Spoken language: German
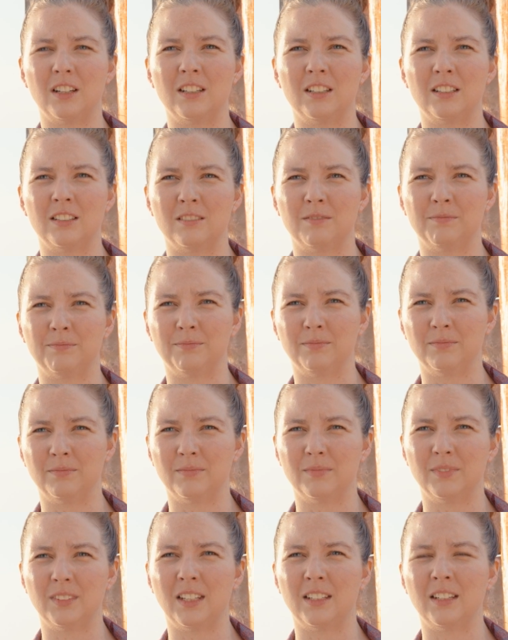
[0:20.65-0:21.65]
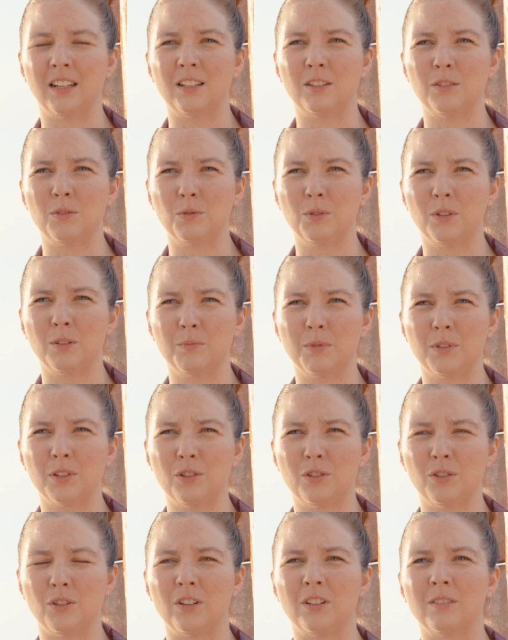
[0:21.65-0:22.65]
ähm, dann an Sudip
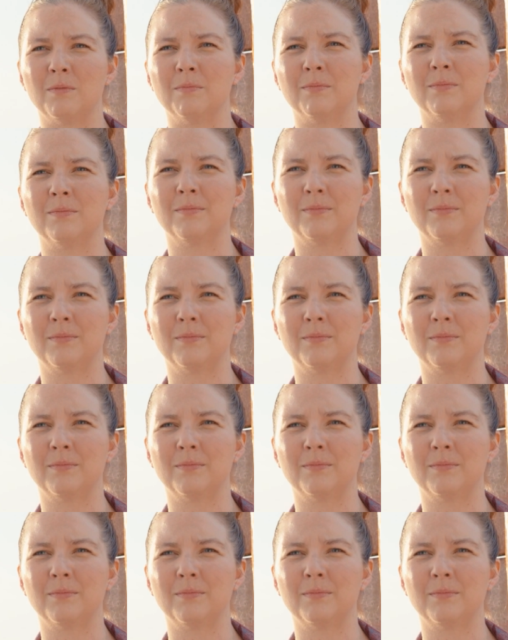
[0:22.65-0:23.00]
gestorben.